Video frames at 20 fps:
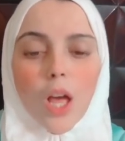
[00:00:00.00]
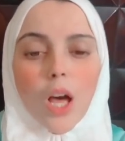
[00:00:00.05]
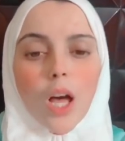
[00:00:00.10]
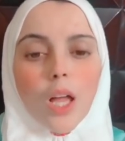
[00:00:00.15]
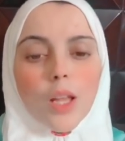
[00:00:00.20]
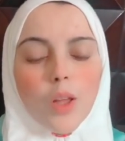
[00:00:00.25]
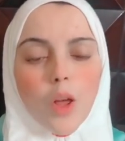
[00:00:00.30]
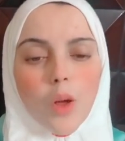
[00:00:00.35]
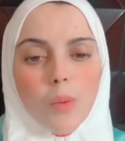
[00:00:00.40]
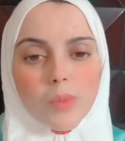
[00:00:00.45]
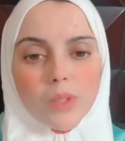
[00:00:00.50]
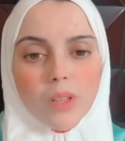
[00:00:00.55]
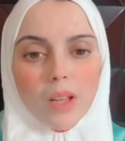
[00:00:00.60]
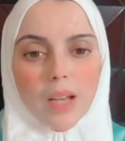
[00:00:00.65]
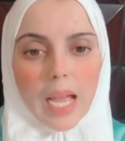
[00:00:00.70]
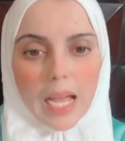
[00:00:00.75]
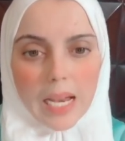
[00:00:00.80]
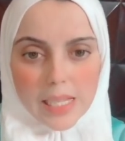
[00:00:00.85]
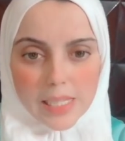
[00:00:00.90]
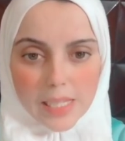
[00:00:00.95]
اللهم
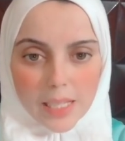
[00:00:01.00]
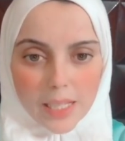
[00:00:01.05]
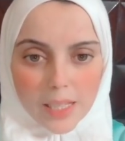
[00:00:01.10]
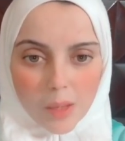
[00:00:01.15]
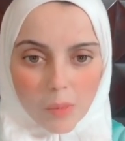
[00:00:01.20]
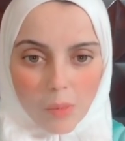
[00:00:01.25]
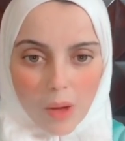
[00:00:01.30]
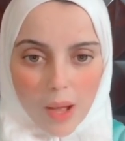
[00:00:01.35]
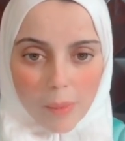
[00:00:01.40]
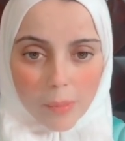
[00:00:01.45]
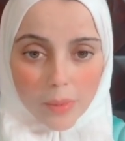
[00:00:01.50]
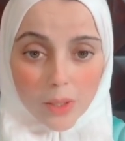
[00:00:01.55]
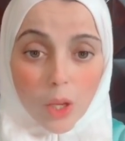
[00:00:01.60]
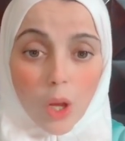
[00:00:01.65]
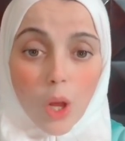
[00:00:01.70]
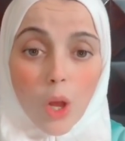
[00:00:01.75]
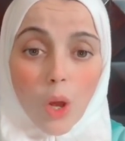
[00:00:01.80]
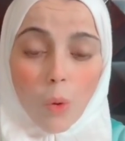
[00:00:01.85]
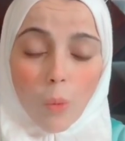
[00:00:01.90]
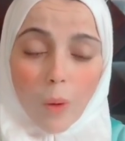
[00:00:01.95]
صل على سيدنا محمد
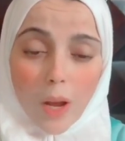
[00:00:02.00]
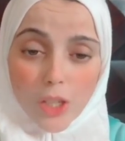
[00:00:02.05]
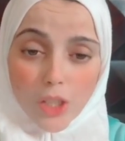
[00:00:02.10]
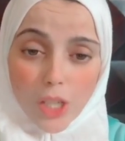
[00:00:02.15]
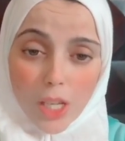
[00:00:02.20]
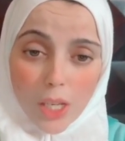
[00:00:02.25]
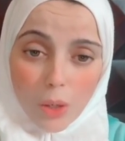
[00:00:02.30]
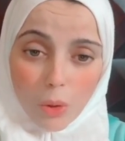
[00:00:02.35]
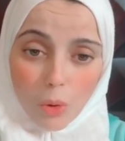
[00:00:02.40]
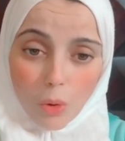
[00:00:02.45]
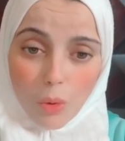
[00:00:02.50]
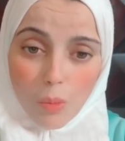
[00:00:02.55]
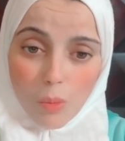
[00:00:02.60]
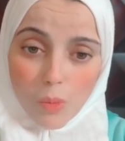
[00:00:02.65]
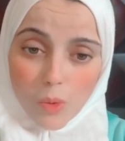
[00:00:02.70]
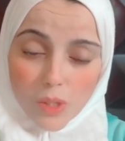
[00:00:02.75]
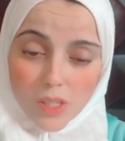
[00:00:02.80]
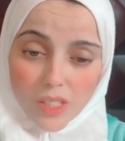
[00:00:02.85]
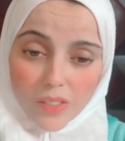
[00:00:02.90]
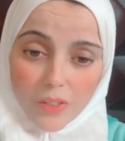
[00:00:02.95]
وعشان نكون
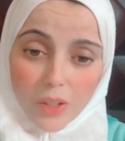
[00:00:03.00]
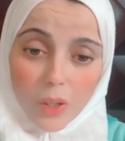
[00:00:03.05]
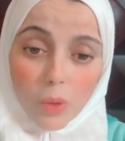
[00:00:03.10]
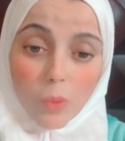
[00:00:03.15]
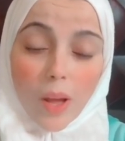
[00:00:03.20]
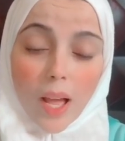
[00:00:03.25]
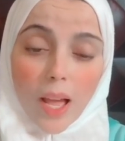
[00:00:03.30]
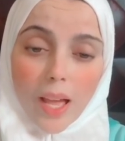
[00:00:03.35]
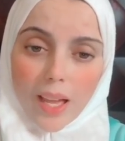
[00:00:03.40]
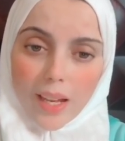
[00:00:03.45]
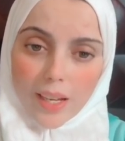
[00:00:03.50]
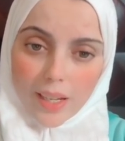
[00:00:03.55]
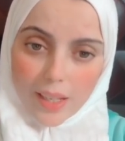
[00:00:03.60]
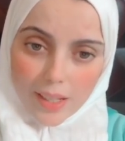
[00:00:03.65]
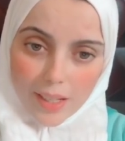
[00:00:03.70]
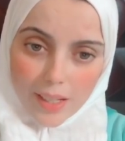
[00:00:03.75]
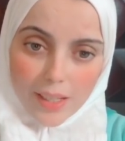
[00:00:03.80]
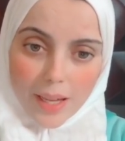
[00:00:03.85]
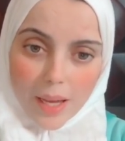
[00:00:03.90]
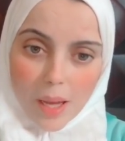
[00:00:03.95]
منصفين
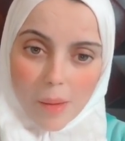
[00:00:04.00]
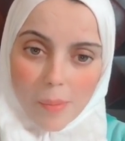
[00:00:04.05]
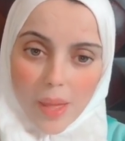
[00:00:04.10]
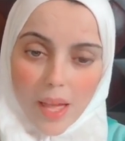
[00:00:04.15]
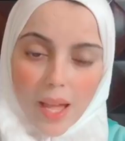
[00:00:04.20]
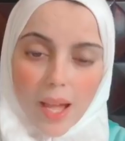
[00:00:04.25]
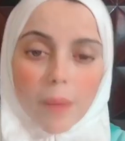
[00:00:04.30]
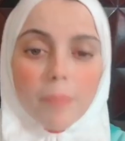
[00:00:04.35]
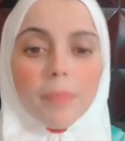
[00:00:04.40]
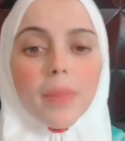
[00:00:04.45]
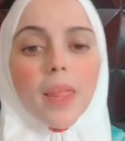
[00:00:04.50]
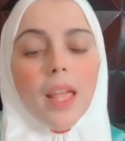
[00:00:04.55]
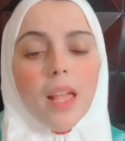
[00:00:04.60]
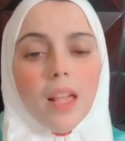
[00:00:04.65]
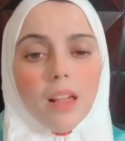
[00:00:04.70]
وحقانيين يا جماعه